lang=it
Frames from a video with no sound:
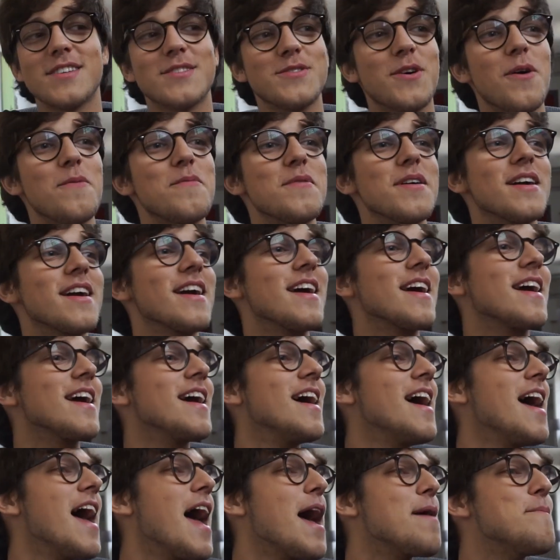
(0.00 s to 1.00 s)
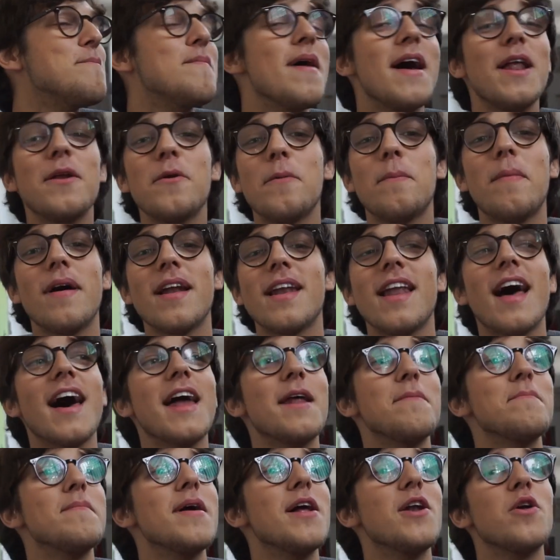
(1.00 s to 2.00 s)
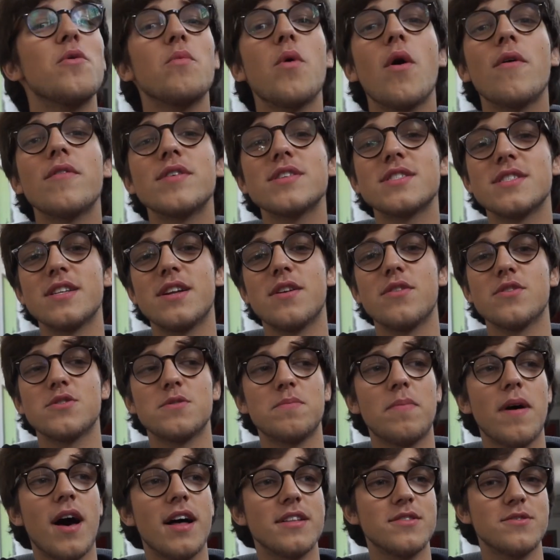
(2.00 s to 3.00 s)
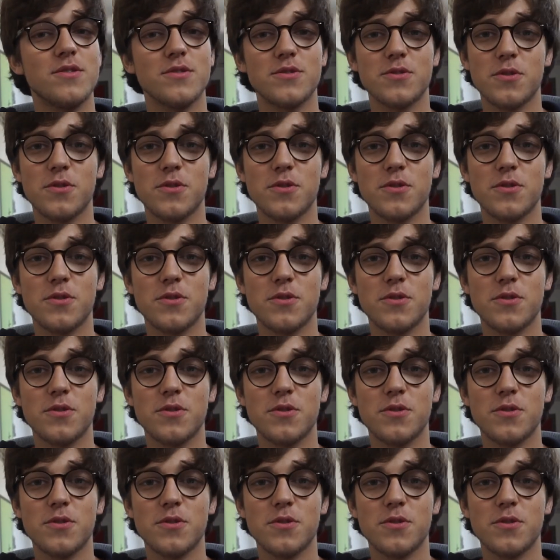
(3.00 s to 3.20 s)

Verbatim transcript: scopri che è bello ballare, è bello muoversi nello spazio,